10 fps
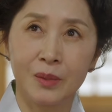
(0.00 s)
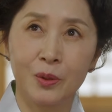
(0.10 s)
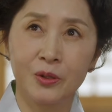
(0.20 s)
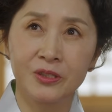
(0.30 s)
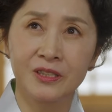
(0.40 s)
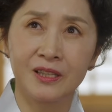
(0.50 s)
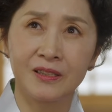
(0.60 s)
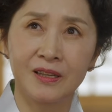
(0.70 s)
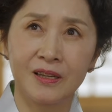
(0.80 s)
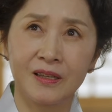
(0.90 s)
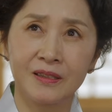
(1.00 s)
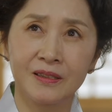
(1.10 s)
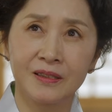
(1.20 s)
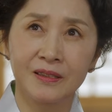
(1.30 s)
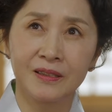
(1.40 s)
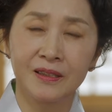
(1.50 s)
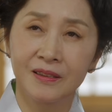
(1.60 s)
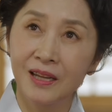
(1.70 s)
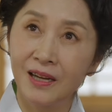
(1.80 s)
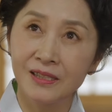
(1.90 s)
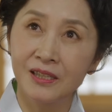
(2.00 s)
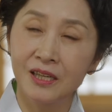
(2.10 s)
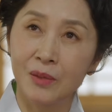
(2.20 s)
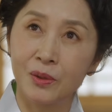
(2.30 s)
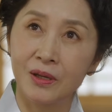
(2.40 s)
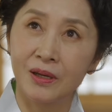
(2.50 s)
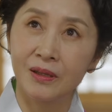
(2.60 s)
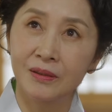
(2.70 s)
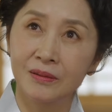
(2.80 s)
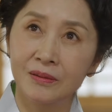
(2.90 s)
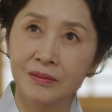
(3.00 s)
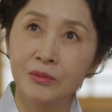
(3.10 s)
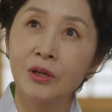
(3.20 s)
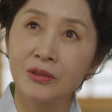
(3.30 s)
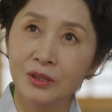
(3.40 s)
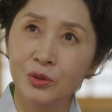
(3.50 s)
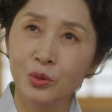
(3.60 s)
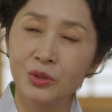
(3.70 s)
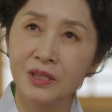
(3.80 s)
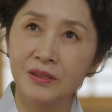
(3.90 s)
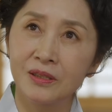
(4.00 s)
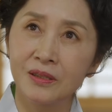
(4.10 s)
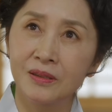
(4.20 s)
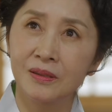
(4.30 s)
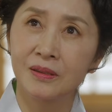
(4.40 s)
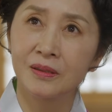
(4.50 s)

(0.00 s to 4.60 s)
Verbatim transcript: 게 벌어진단다. 내가 살아남아야 너한테도 좋지 않니?